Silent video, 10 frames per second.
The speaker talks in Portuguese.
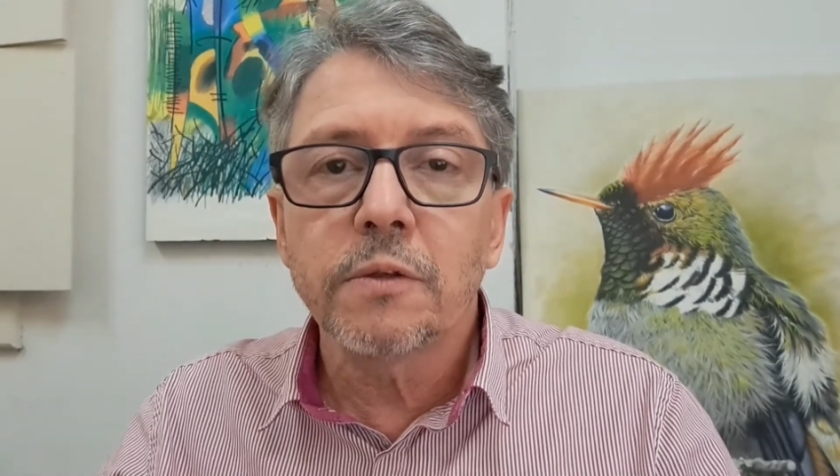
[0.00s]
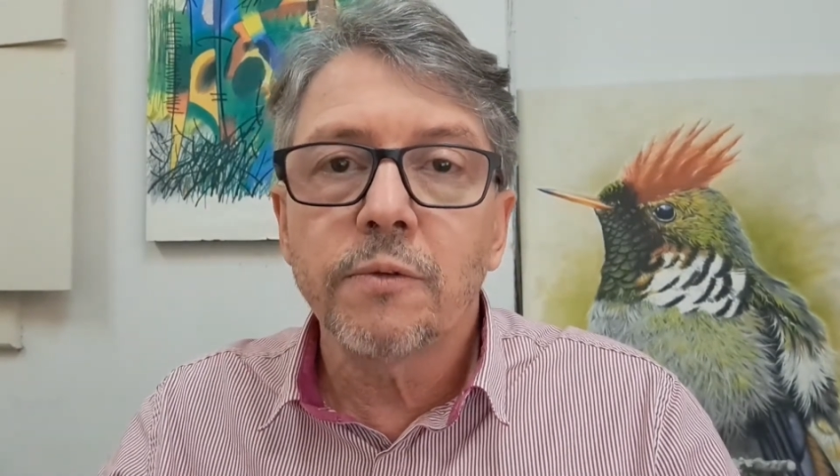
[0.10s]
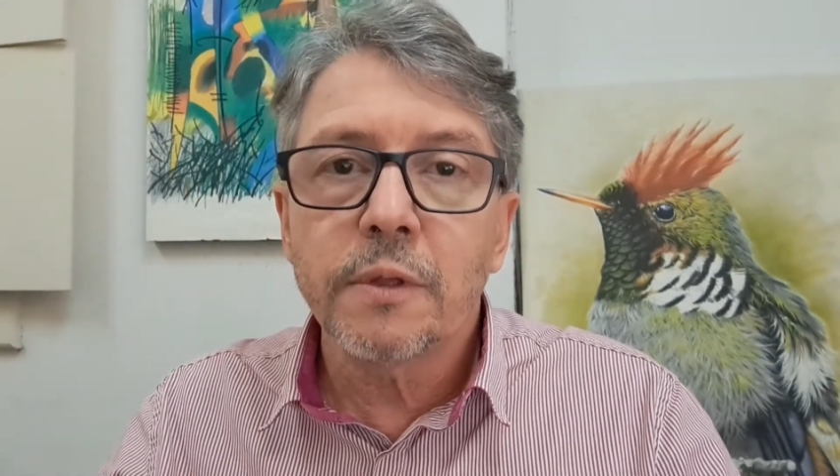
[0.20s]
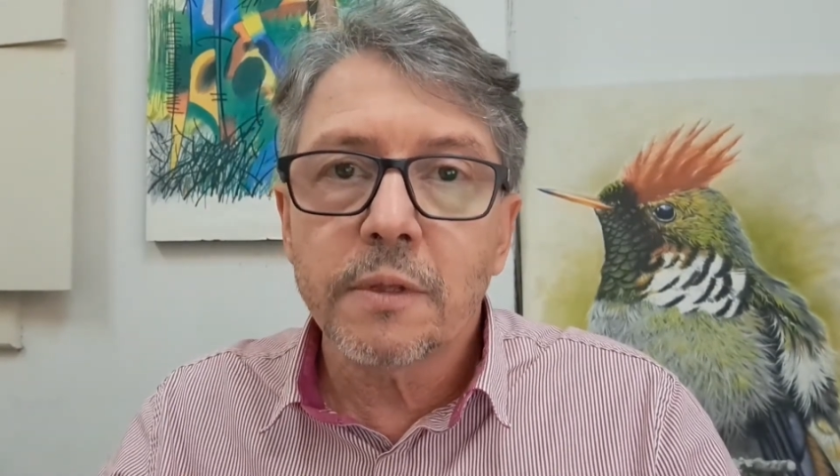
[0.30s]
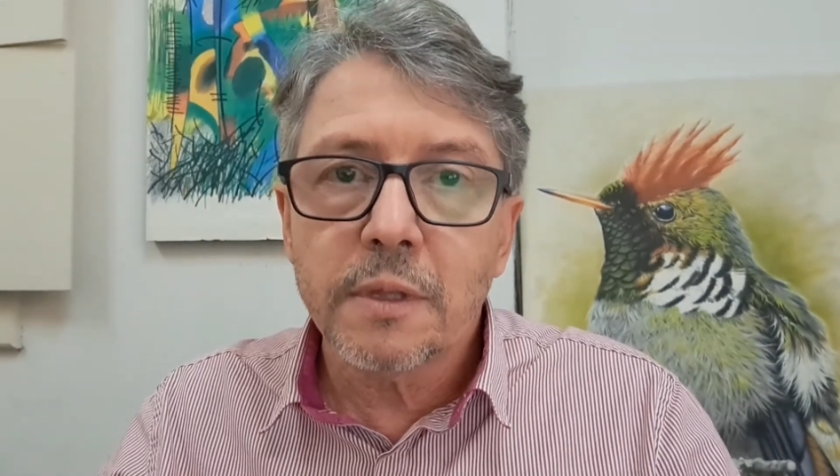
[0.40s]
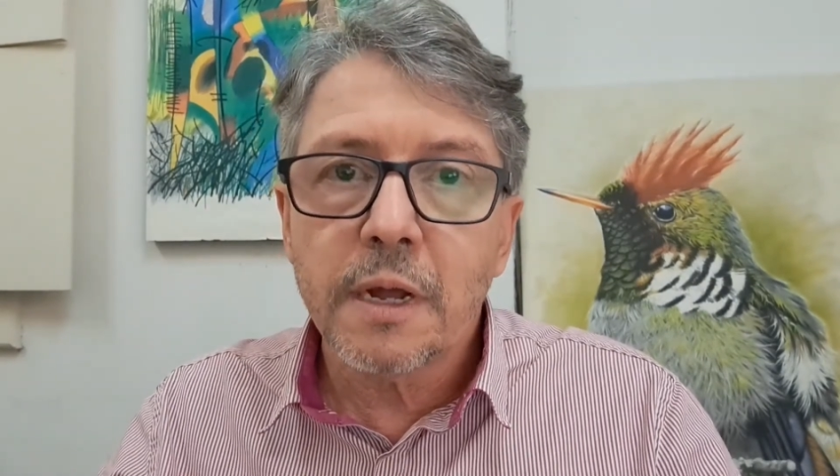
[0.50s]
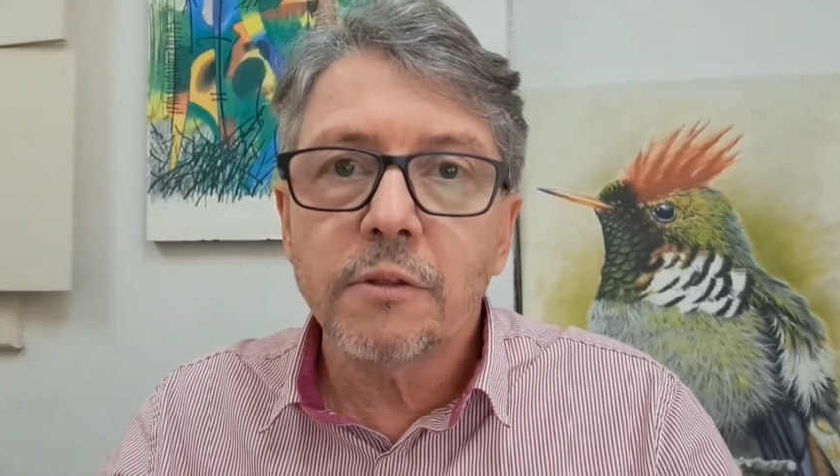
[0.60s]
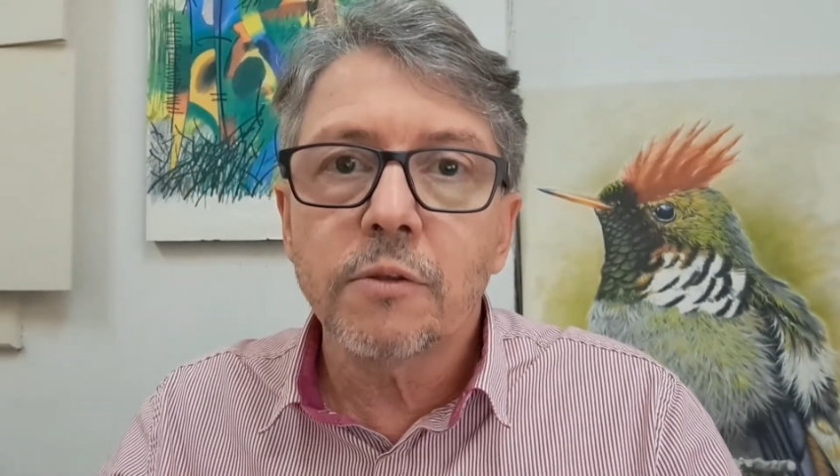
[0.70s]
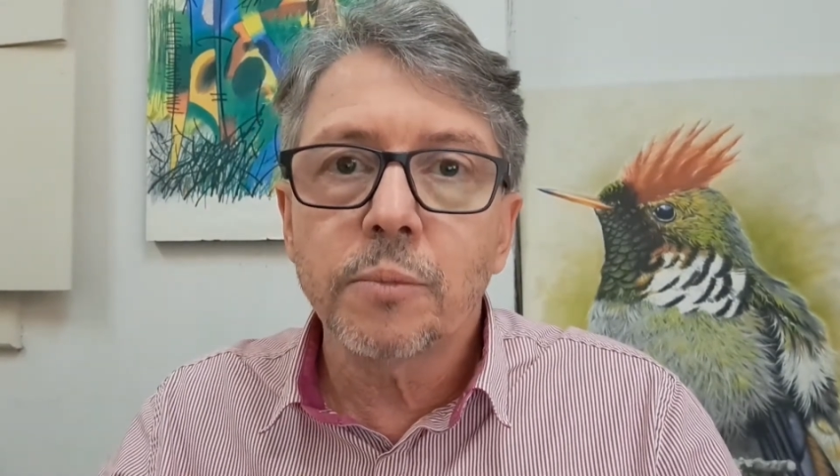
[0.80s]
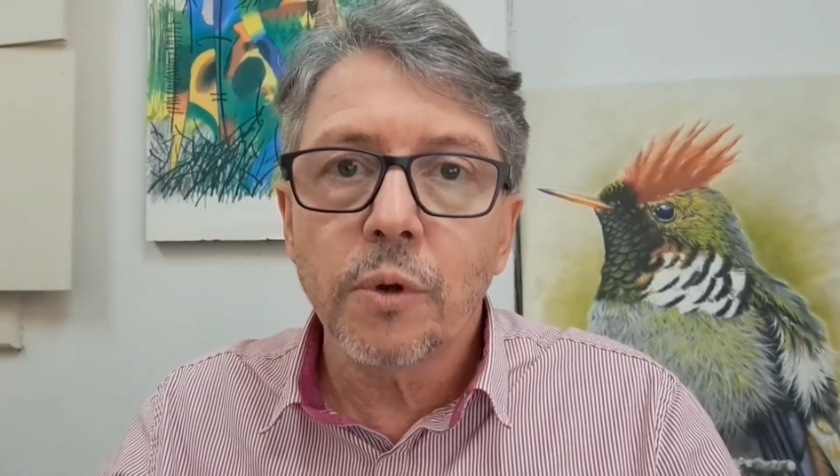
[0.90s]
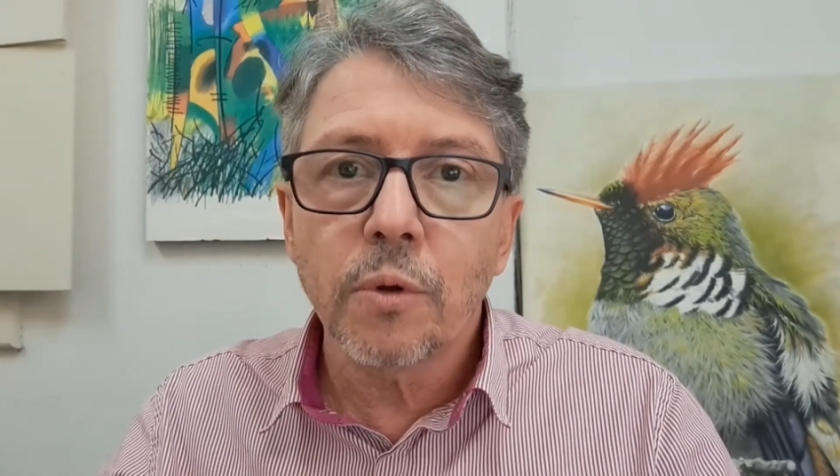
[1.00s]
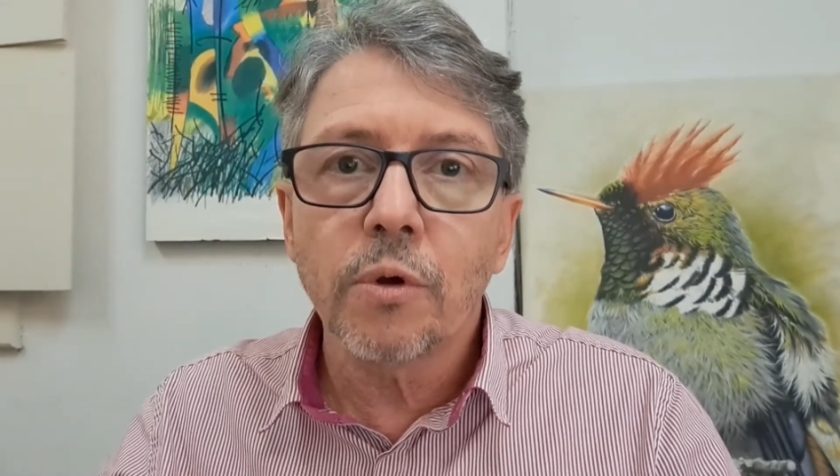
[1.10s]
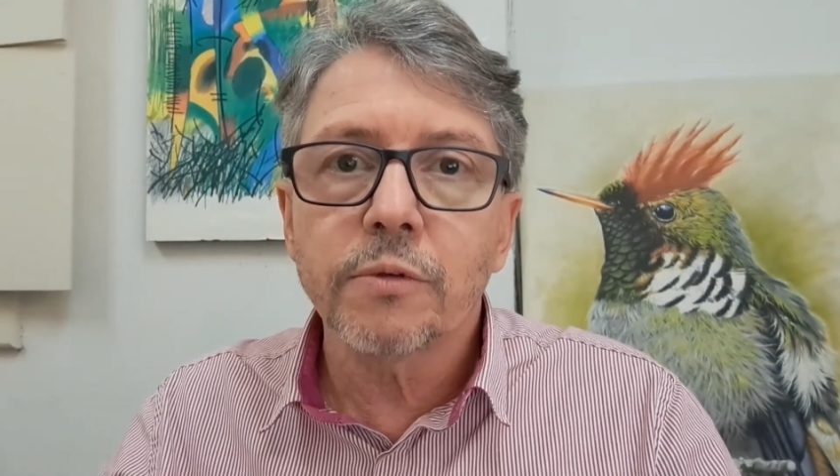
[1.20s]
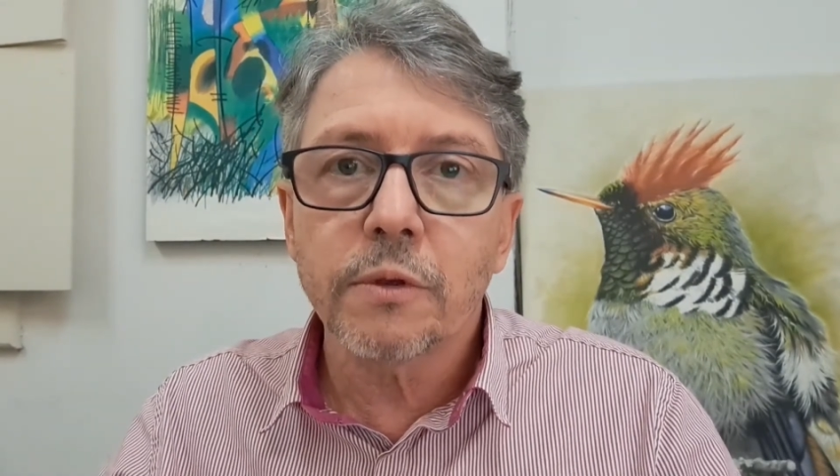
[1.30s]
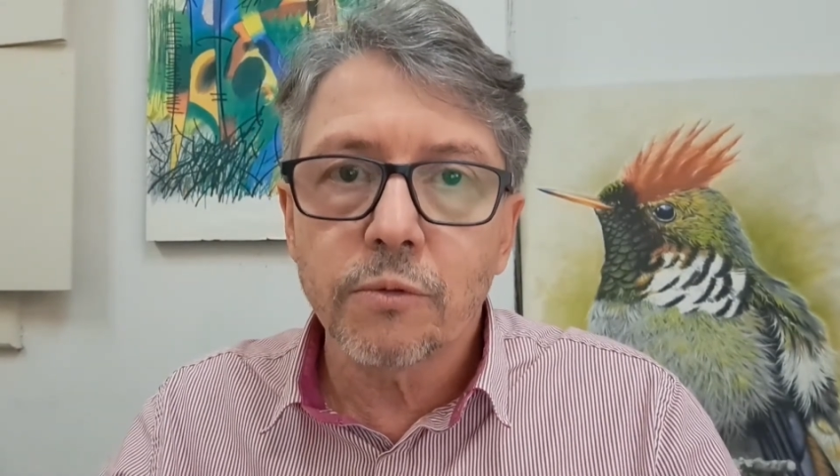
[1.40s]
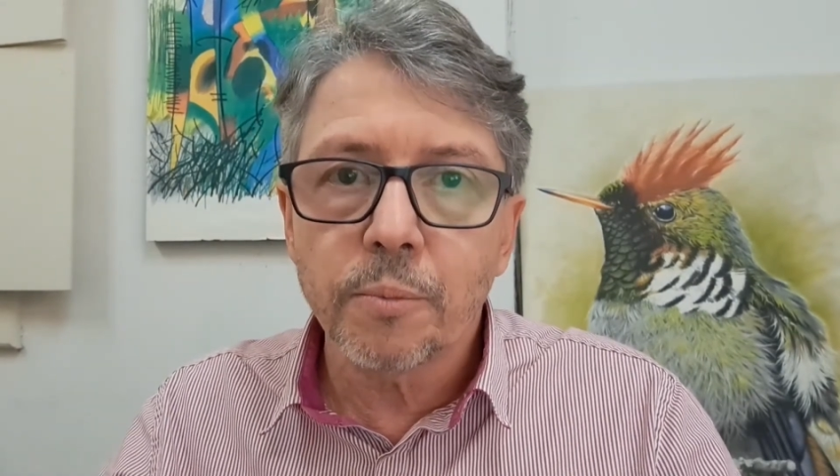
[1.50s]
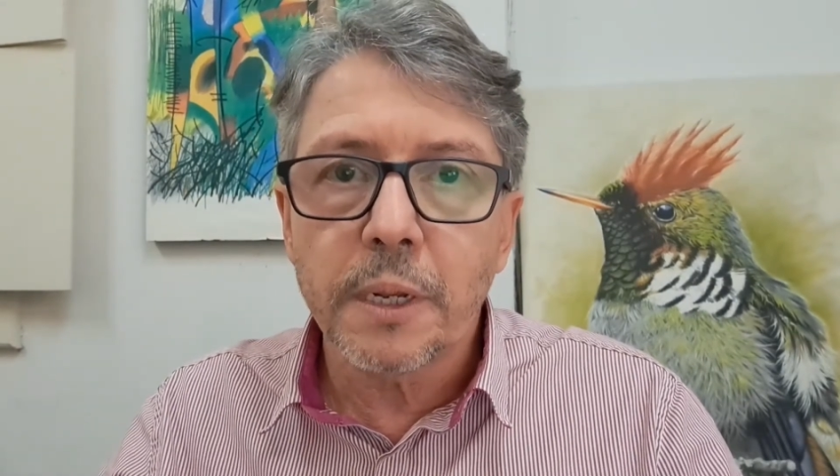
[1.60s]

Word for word: diversidades biológicas do